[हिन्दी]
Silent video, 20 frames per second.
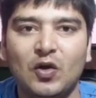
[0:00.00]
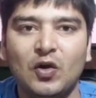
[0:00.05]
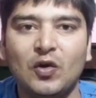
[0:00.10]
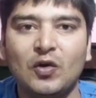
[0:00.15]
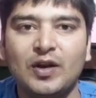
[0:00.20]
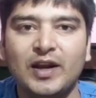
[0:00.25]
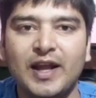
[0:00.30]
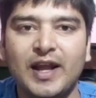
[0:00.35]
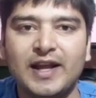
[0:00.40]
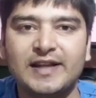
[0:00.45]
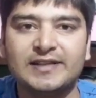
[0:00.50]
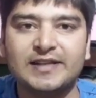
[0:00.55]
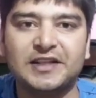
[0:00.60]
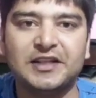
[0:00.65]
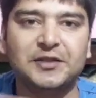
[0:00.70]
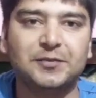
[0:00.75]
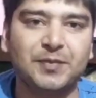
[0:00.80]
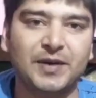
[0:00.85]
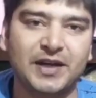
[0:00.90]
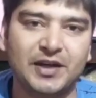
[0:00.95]
और
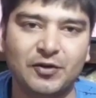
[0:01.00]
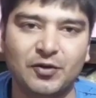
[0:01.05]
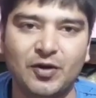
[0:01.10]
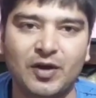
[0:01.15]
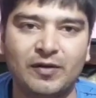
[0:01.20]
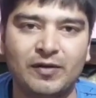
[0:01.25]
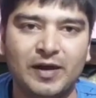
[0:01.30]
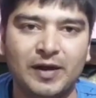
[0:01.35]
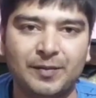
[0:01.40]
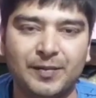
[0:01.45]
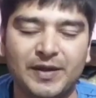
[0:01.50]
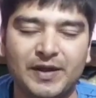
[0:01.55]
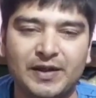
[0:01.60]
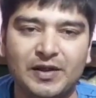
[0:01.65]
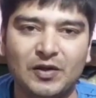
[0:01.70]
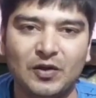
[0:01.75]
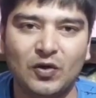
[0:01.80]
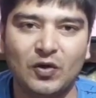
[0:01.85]
ऐसे स्प्रेड होगा वहाँ पे